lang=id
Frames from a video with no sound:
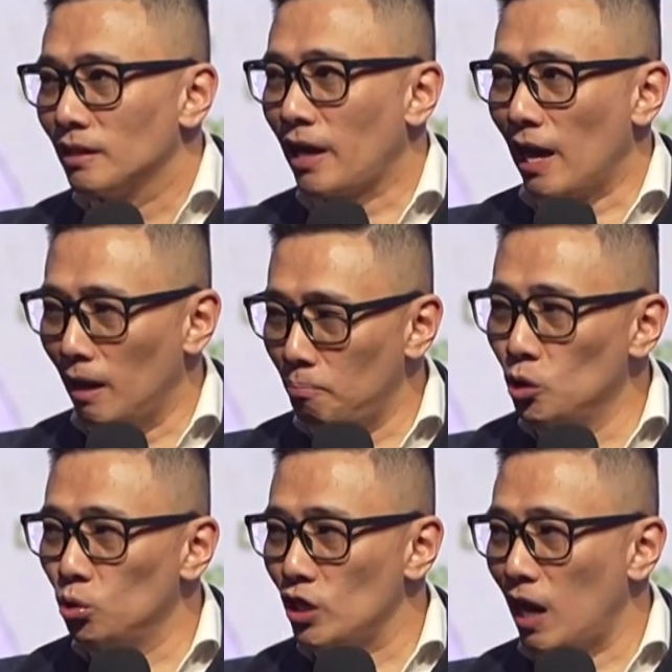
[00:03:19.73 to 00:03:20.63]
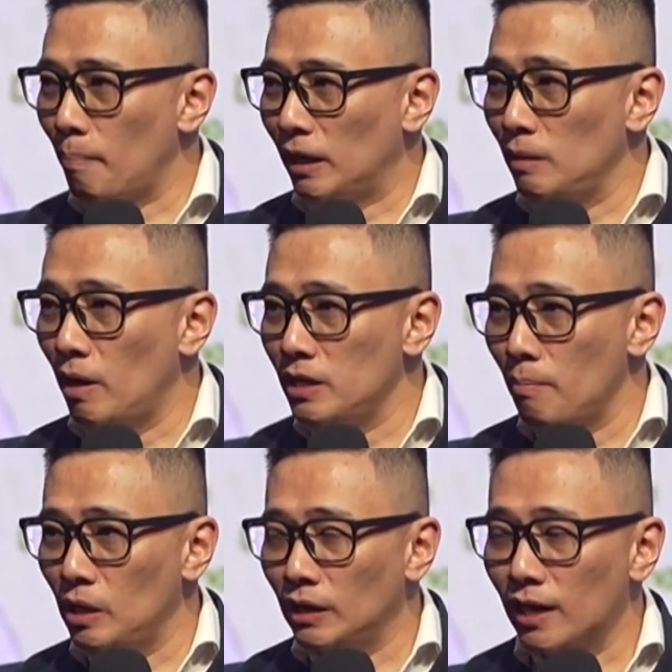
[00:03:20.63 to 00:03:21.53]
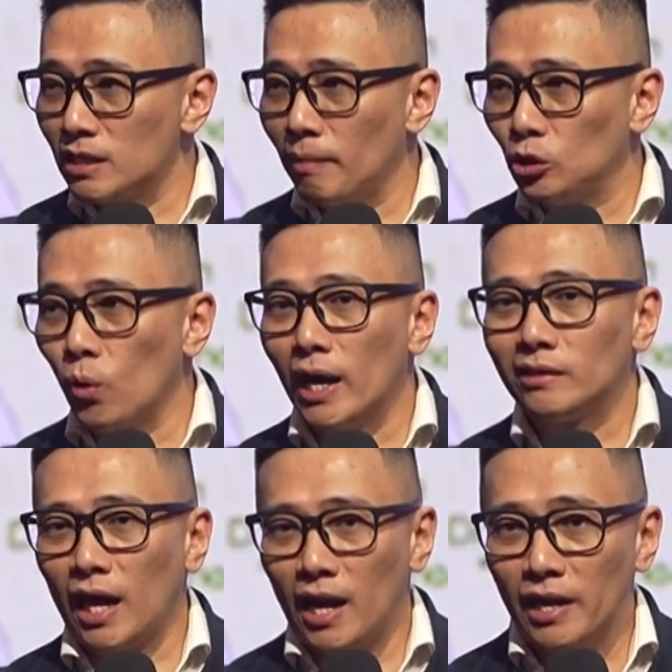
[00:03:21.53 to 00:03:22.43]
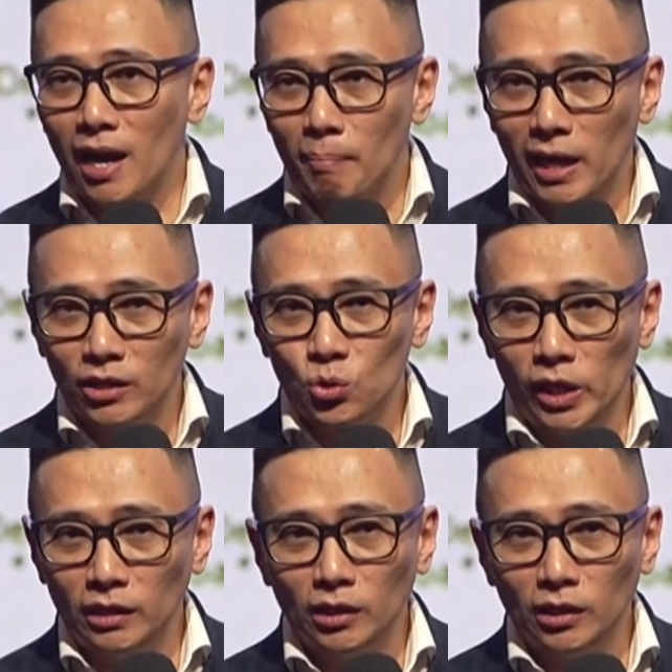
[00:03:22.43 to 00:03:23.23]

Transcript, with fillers: Caleb di usia 85 dia minta sama Tuhan tanah yang paling sulit